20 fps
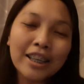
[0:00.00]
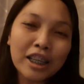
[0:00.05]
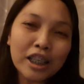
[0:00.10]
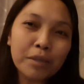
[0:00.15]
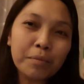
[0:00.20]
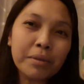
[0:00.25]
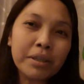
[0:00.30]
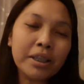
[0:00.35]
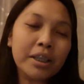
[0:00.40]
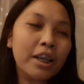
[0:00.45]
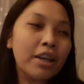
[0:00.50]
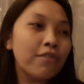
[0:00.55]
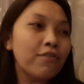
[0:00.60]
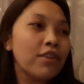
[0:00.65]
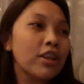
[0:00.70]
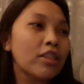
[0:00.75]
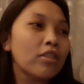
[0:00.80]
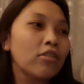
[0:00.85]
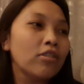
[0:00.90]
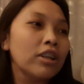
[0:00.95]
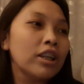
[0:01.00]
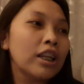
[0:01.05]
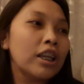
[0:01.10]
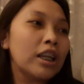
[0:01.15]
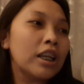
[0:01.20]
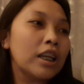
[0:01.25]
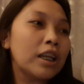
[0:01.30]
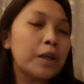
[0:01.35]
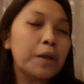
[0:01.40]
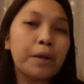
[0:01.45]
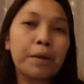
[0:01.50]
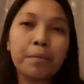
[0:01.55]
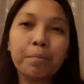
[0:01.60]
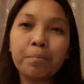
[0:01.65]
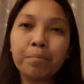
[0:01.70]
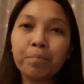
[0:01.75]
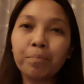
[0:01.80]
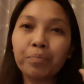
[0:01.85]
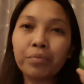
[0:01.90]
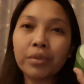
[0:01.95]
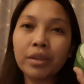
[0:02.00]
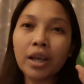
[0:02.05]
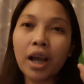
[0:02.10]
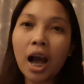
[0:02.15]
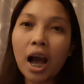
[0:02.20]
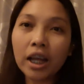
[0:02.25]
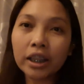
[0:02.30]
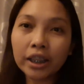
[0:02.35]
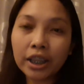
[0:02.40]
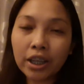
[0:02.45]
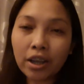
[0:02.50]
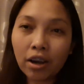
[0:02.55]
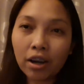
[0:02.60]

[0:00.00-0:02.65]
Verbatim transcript: Christmas gift ito ni Ate